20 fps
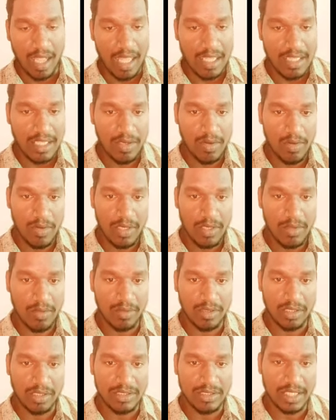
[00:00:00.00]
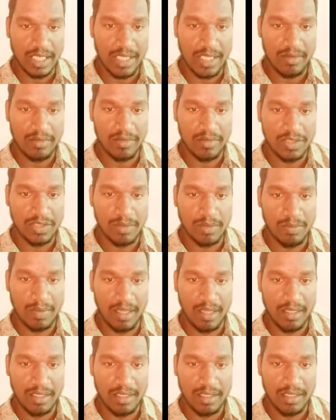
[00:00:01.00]
ஆதி யோகின்னு ஒருத்தர் சிலையை வந்து
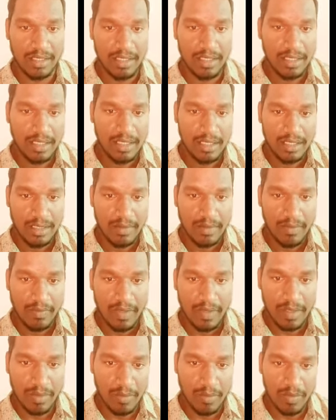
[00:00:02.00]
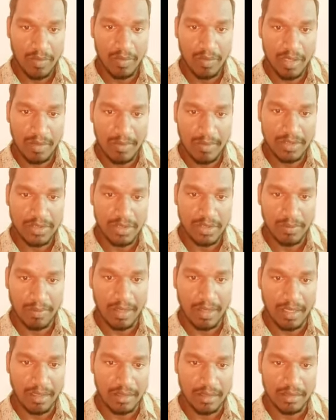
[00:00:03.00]
வச்சுருப்பான் வெறும் முண்டமாக
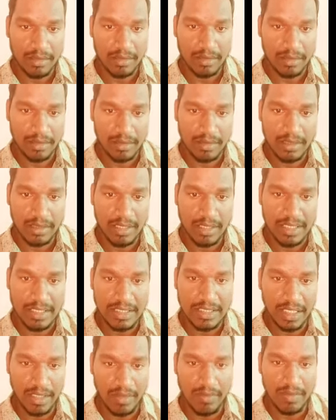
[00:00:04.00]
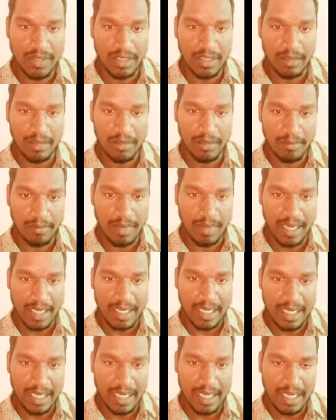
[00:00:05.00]
வச்சுருப்பான் நெஞ்சளவுக்கு
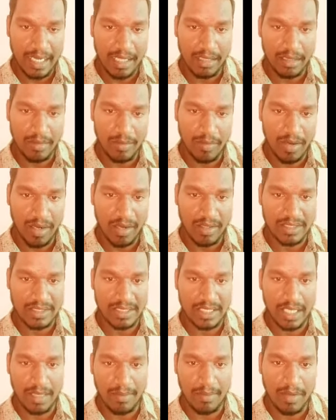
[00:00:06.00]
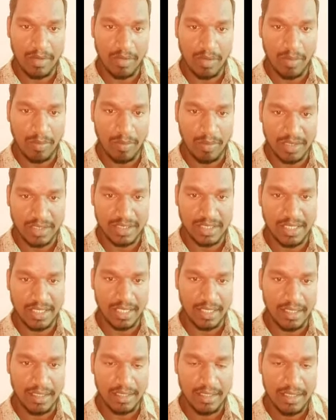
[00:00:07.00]
பாக்கி எல்லாத்தையும் முக்கால் சிலையை மனுக்குள்ளே
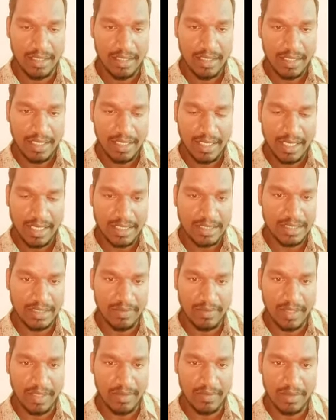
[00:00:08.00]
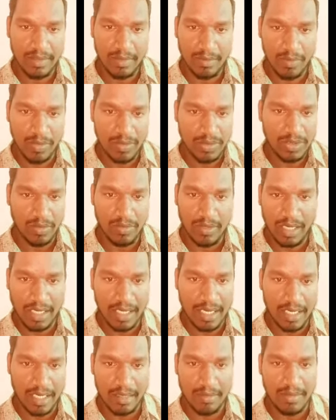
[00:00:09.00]
புதைச்சிட்டான் ஏன் சிவனை வந்து முழுசாக
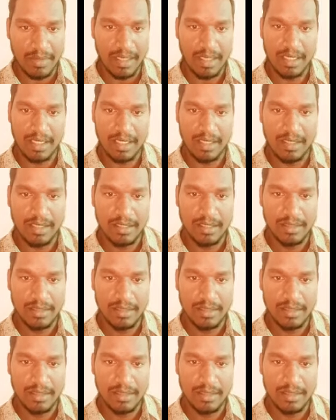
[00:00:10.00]
உன்னால் காட்ட முடியலையா